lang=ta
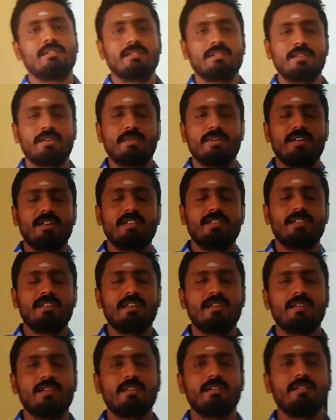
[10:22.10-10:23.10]
டுவெண்ட்டி
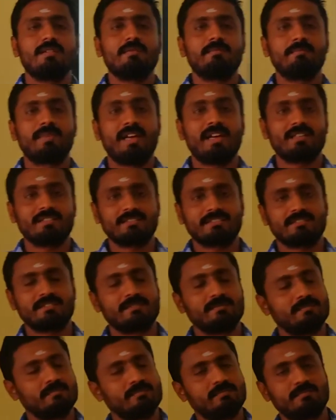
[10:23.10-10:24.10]
த்ரீ பேர்ஸ்
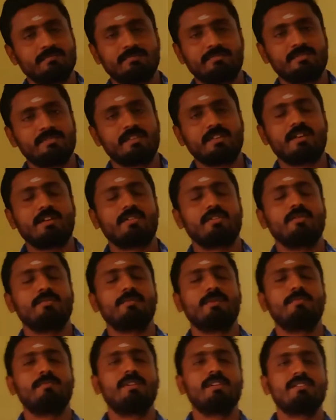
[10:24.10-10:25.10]
சரியா
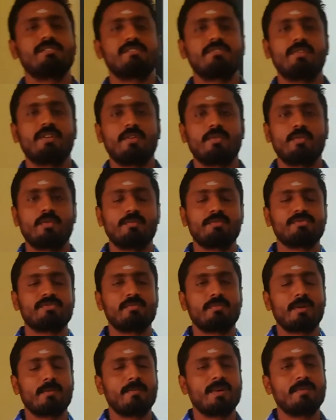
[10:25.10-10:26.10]
ஹியூமன் பீயிங்ஸினுடைய
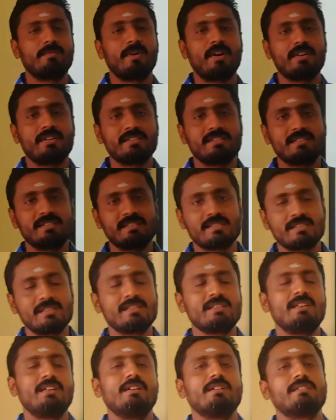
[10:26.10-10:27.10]
குரோமோசோம் நம்பர் ஃபார்ட்டி சிக்ஸு
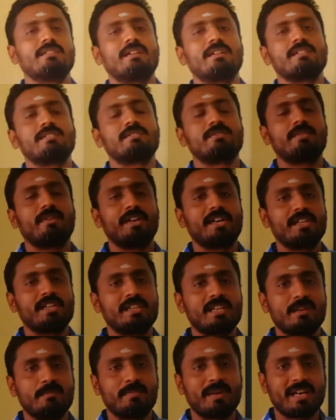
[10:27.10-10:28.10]
தட் இஸ் டுவெண்ட்டி
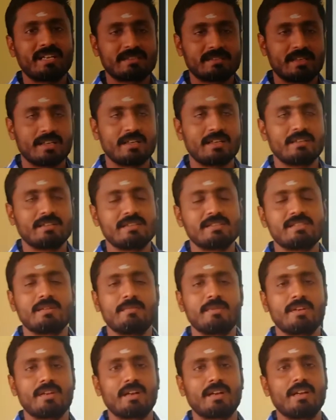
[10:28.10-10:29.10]
த்ரீ பேர்ஸாக இருந்துச்சு
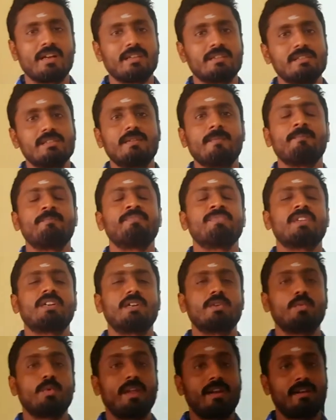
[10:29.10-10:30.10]
அப்படின்னாக்கா அது
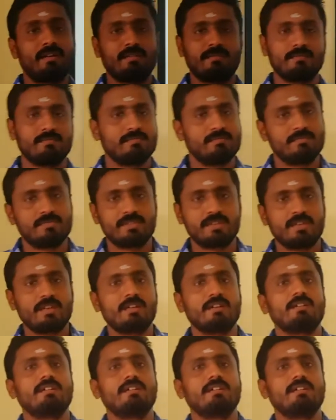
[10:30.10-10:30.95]
டூ என் சரியா